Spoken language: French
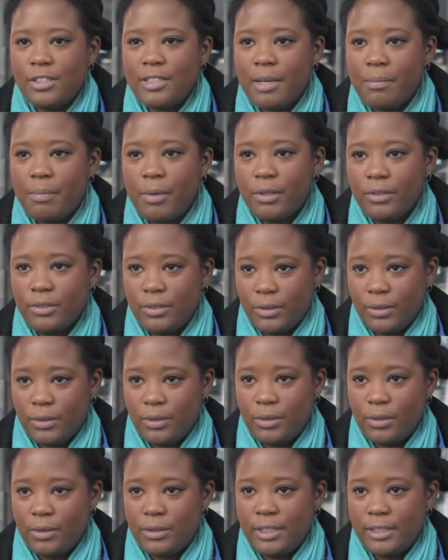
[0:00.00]
jeunes apportent
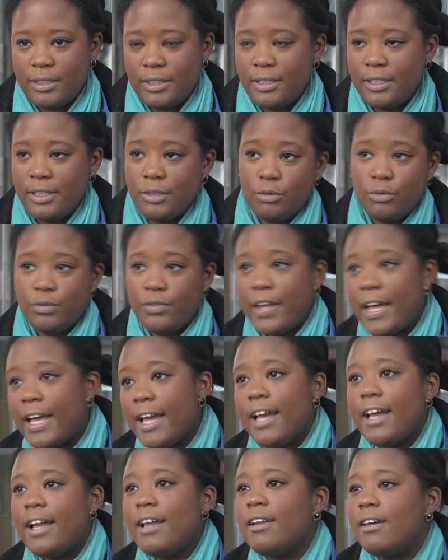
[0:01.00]
euh, des idées
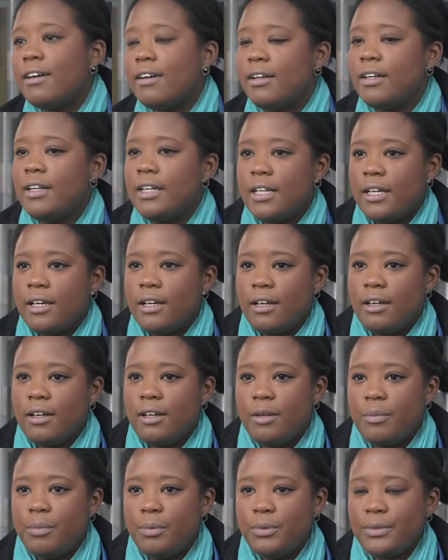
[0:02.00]
nouvelles,
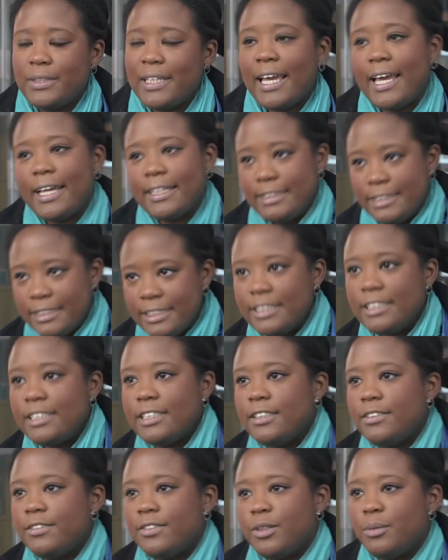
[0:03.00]
plus
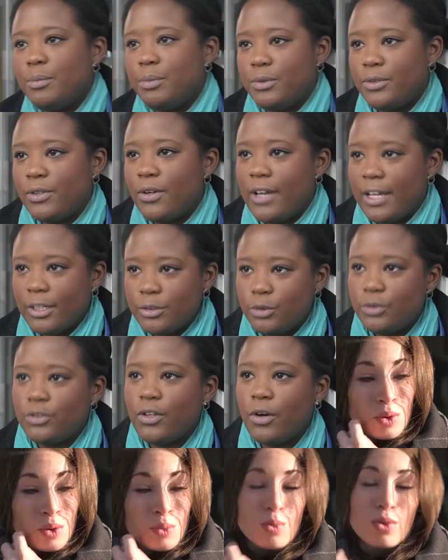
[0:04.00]
créatives, plus en l'air du
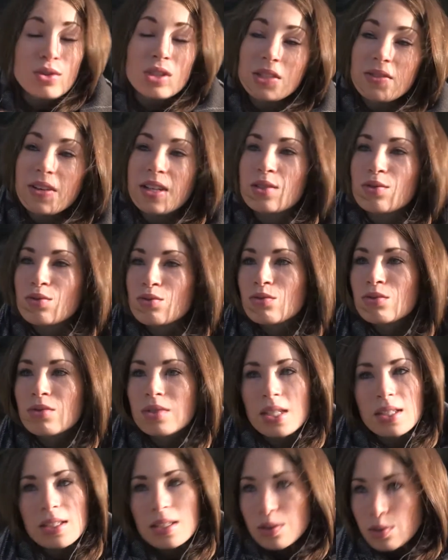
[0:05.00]
Une motivation,
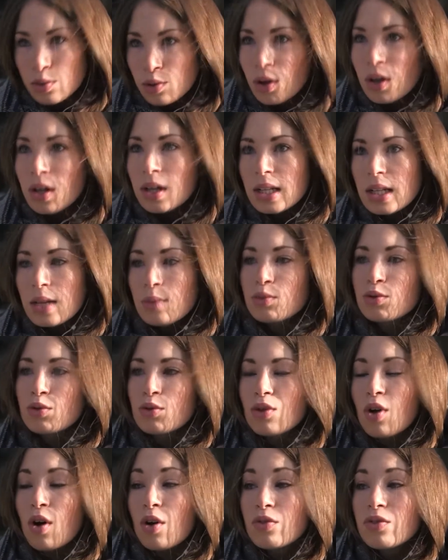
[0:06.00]
ça c'est sûr,
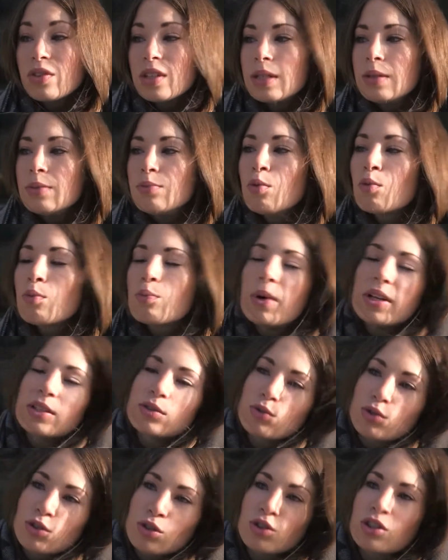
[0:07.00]
puisqu'on a envie, bon, pas
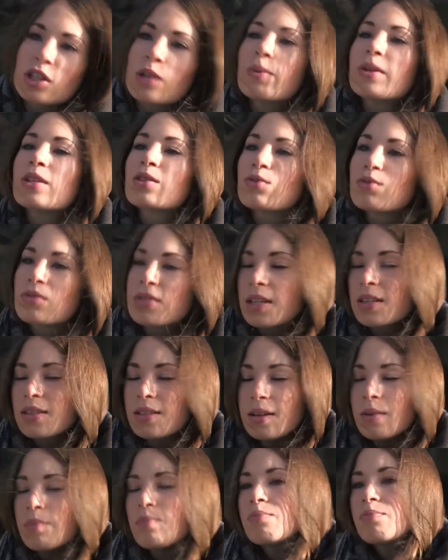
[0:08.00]
de tout changer parce qu'on sait que
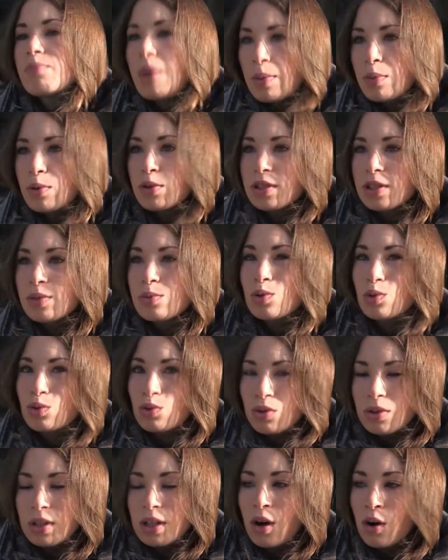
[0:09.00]
c'est pas possible,
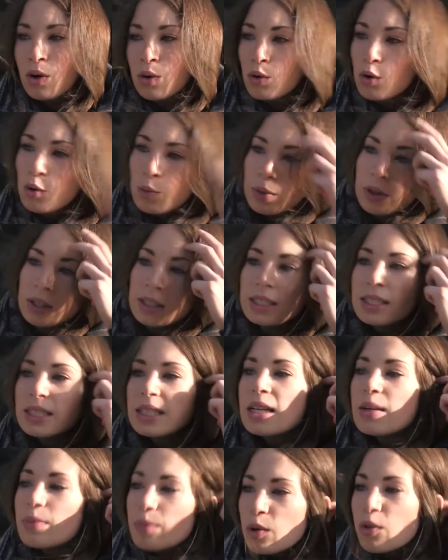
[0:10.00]
surtout dans les grands groupes,
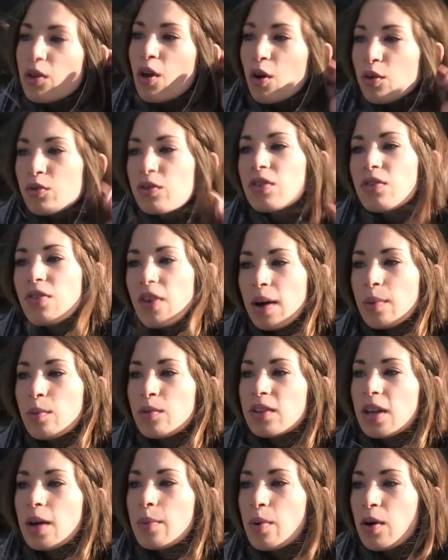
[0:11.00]
mais on a envie
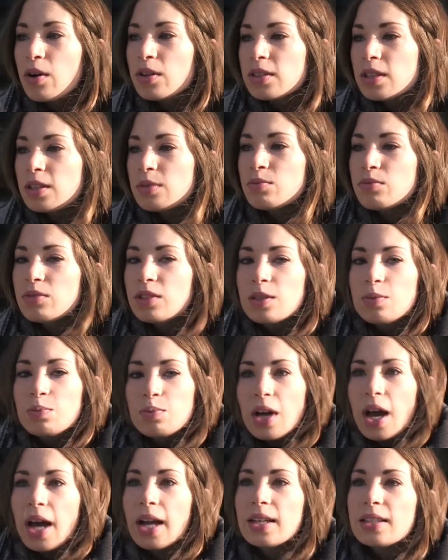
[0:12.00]
vraiment d'apporter une petite
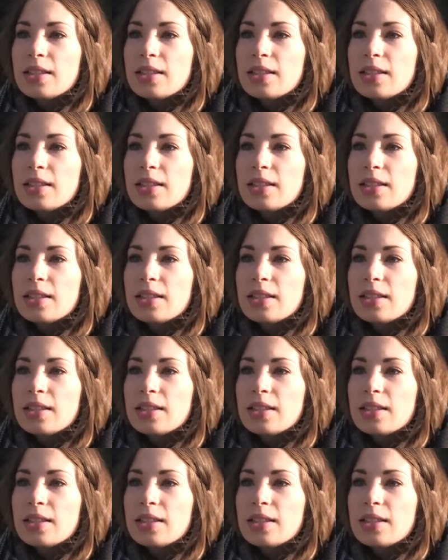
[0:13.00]
pierre à